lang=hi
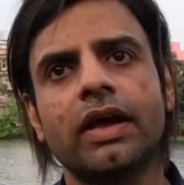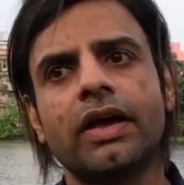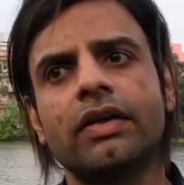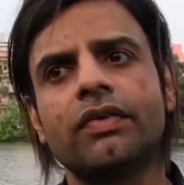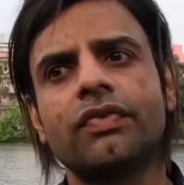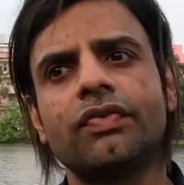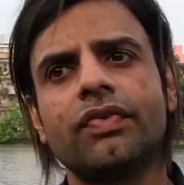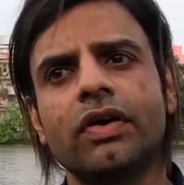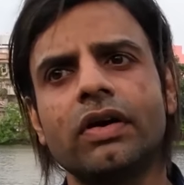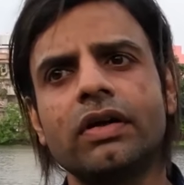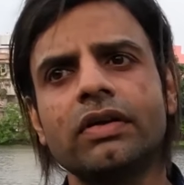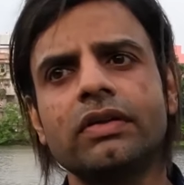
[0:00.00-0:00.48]

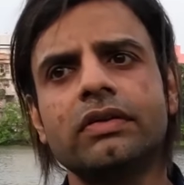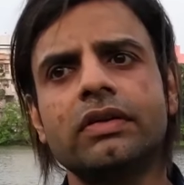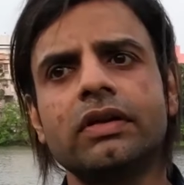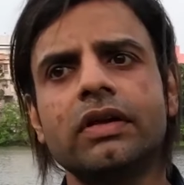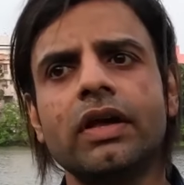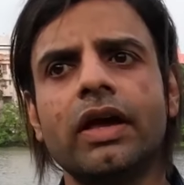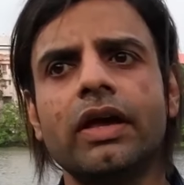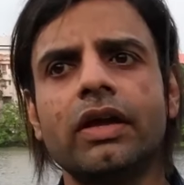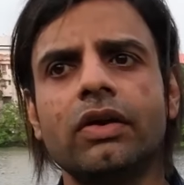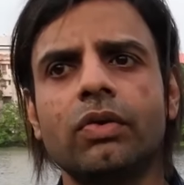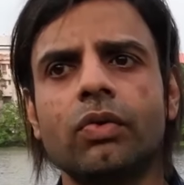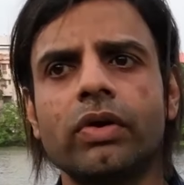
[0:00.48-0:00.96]
एंड फर्स्ट डे
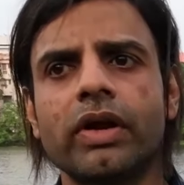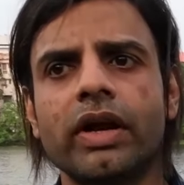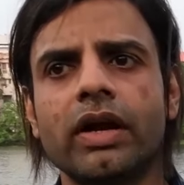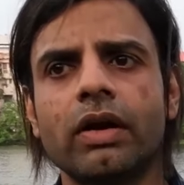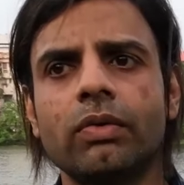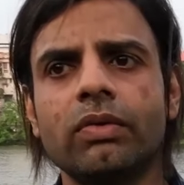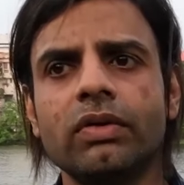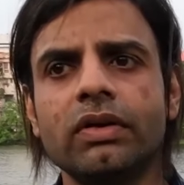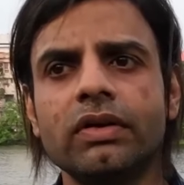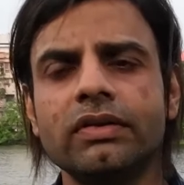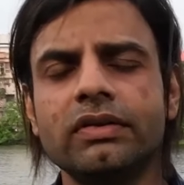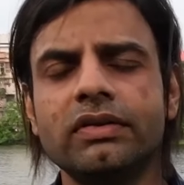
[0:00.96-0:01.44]
आई रोड
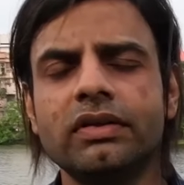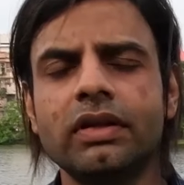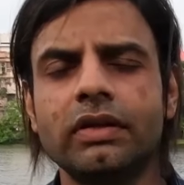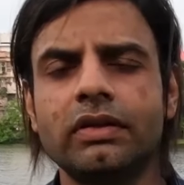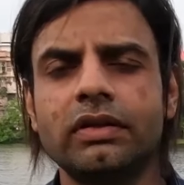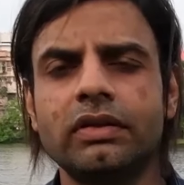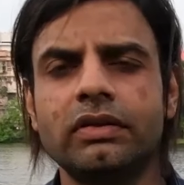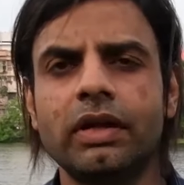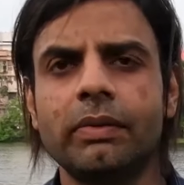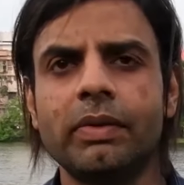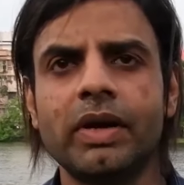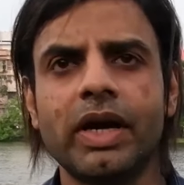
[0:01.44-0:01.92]
अराउंड
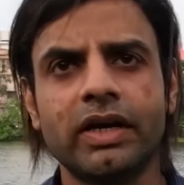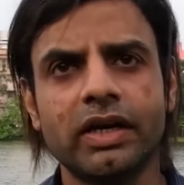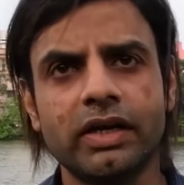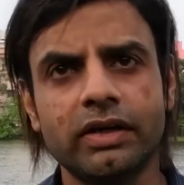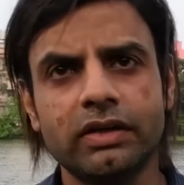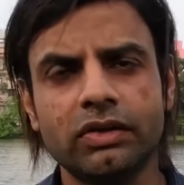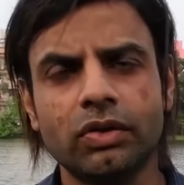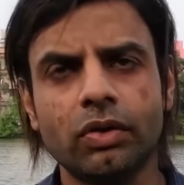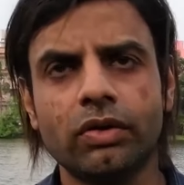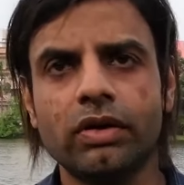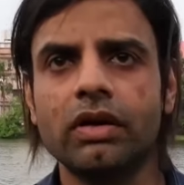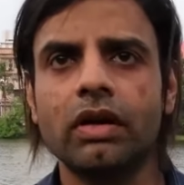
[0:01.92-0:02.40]
सेवन हंड्रेड तो